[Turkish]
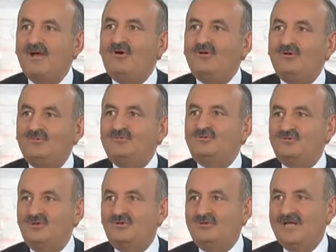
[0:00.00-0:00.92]
olumsuz
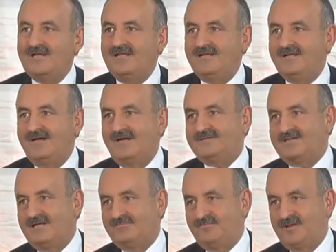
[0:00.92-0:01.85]
örnekleri
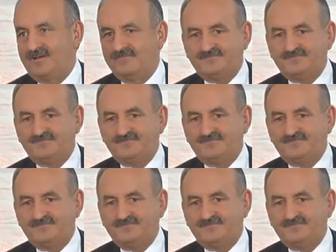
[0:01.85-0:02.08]
azaltma.